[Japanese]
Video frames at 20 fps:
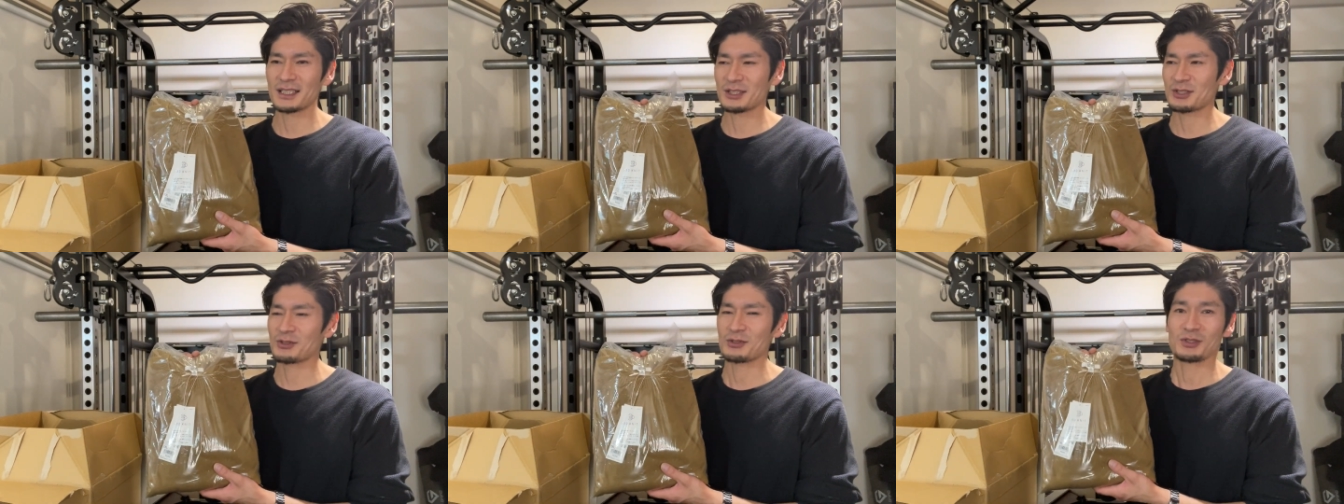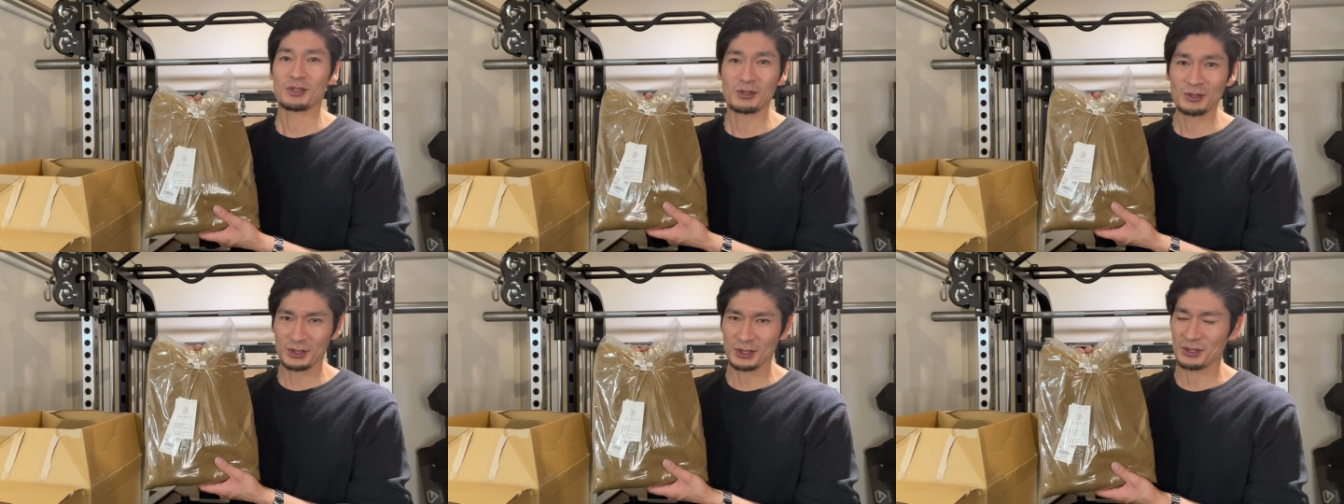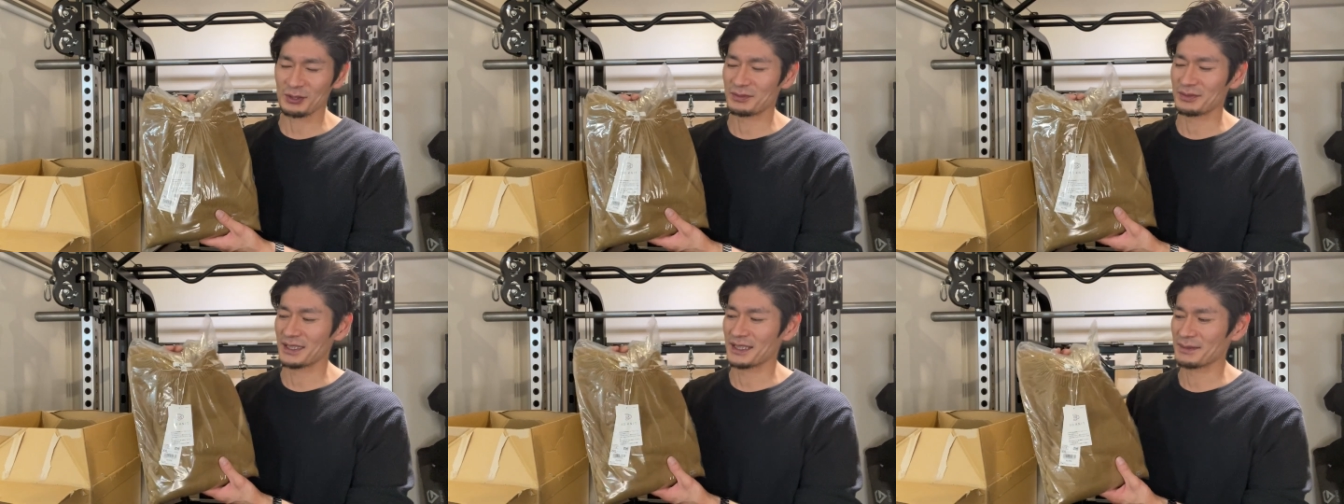
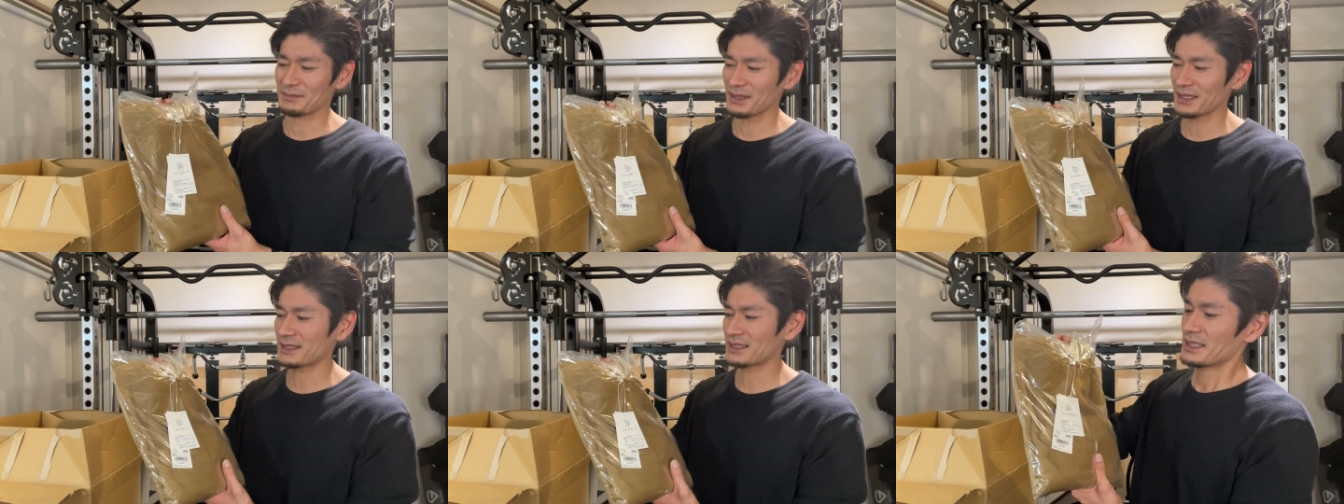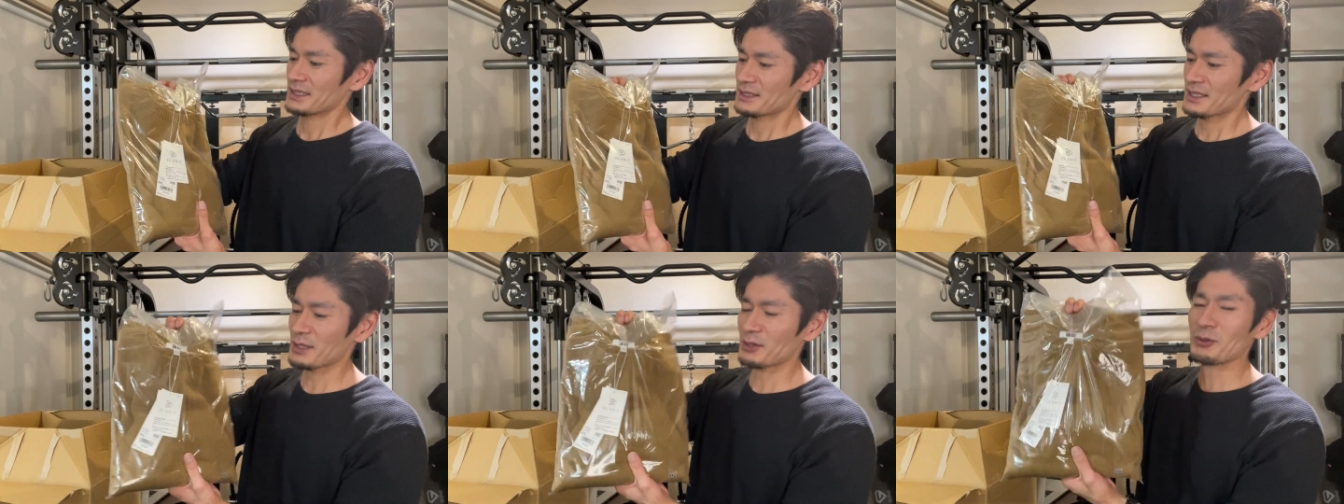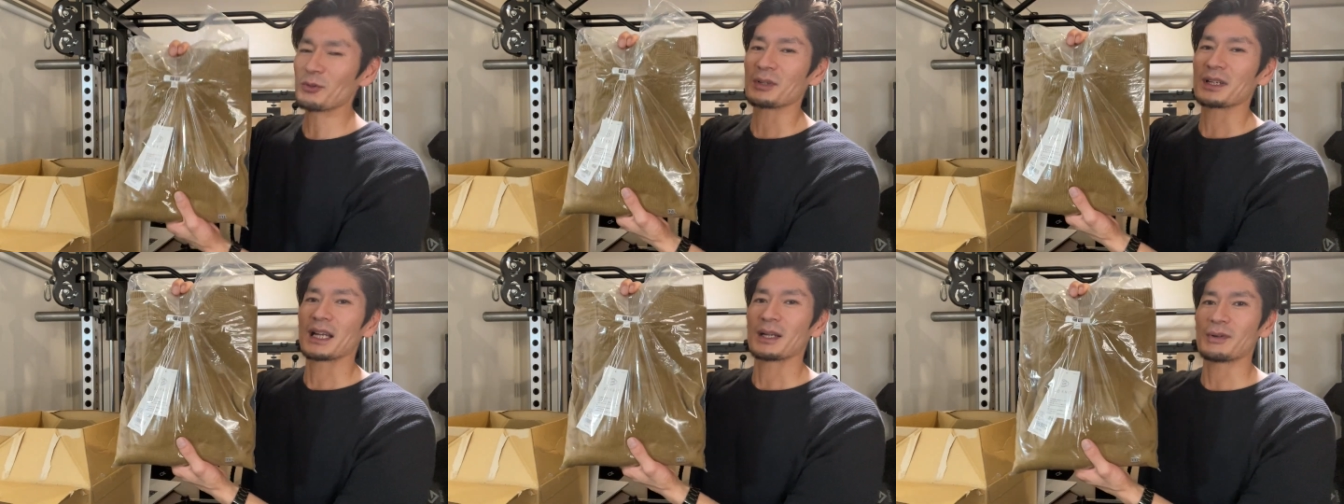74kg になりますで
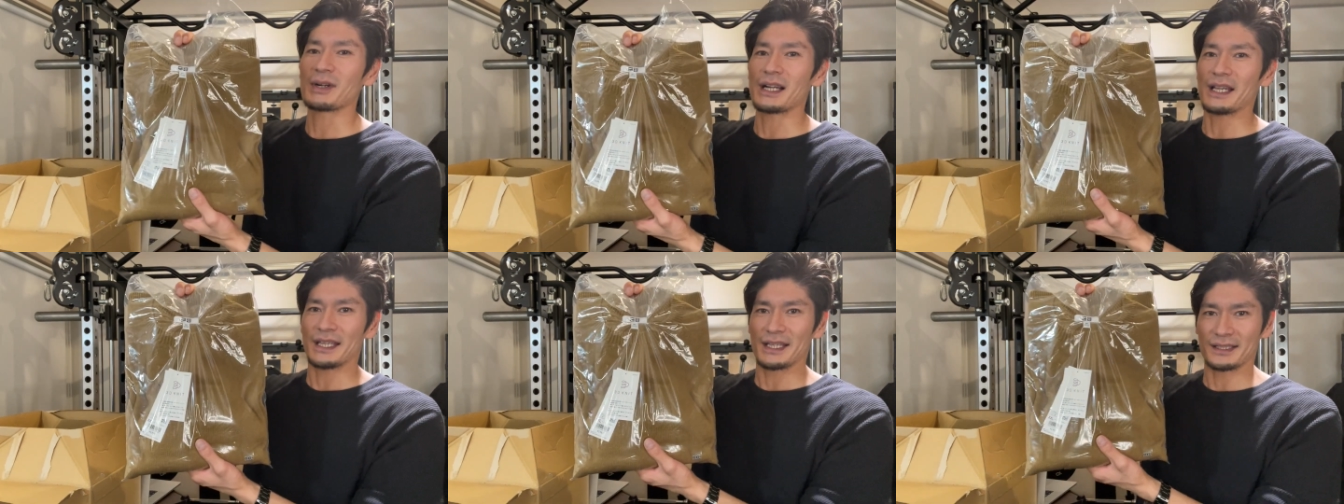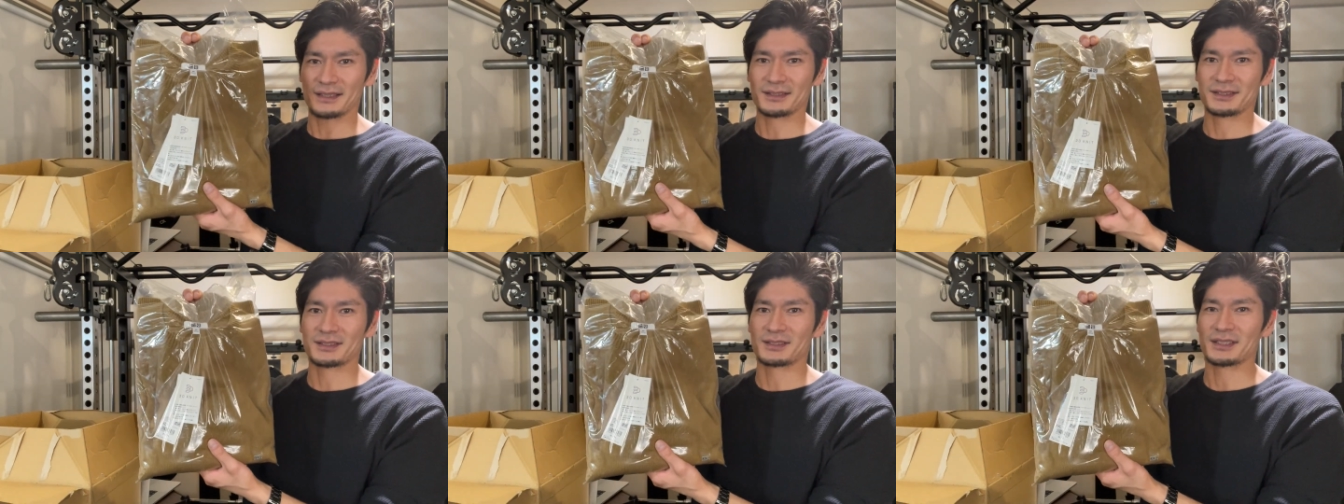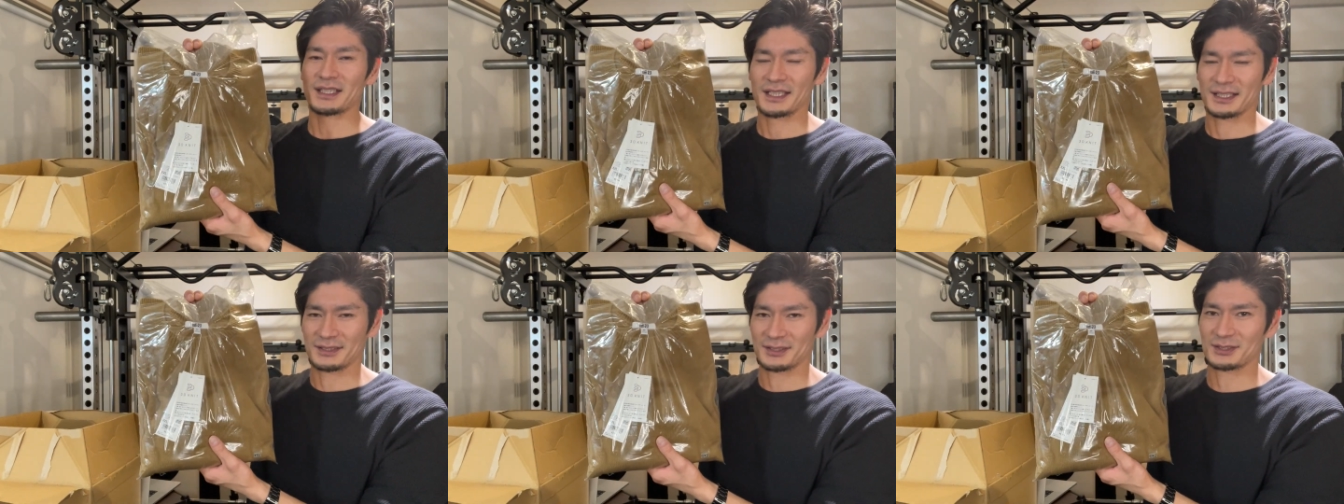今回は
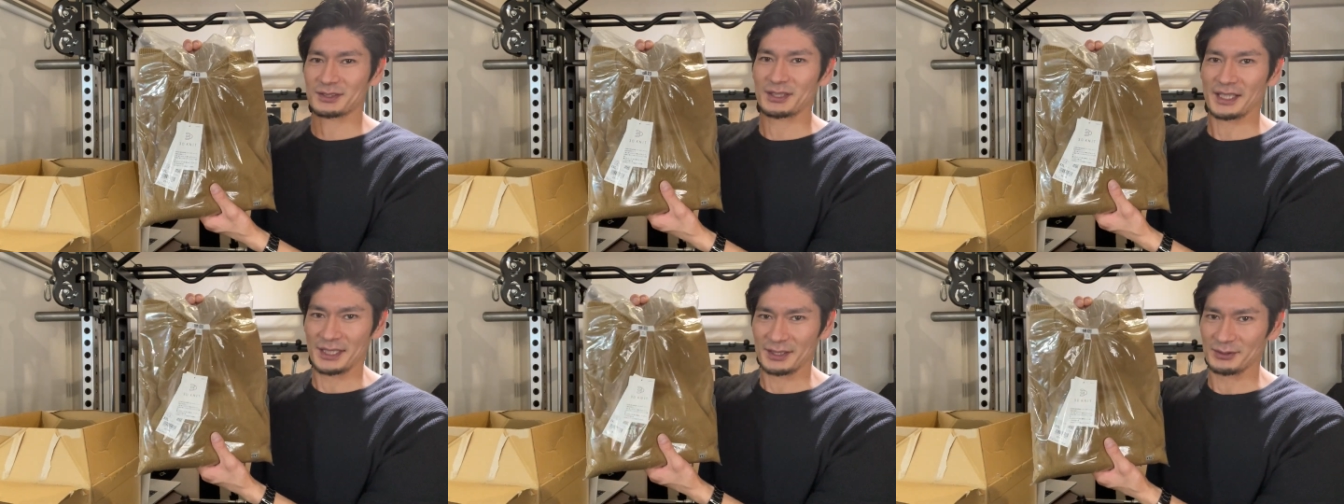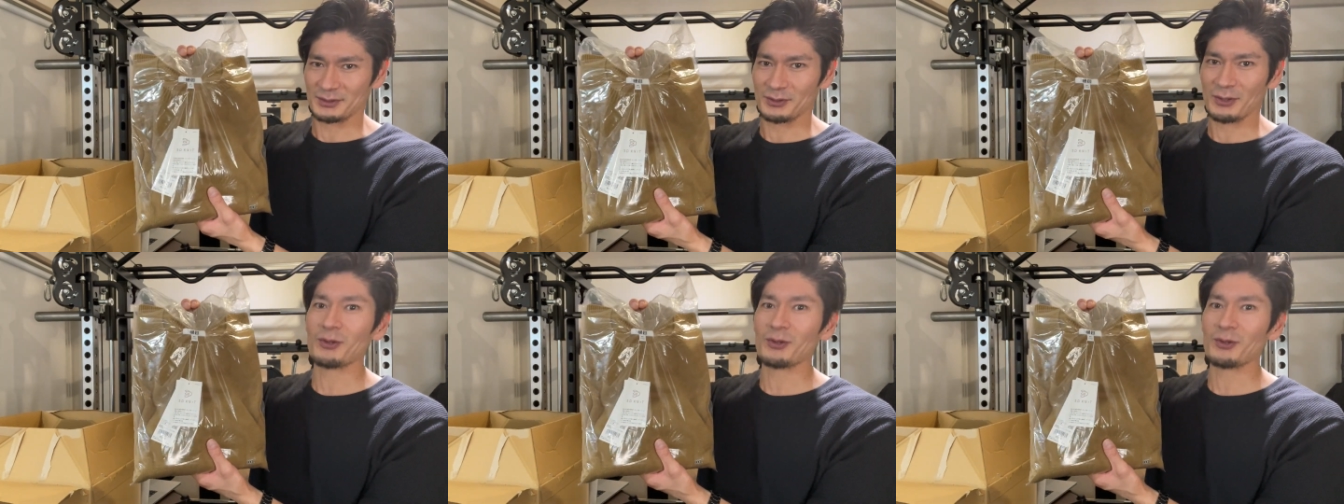XXL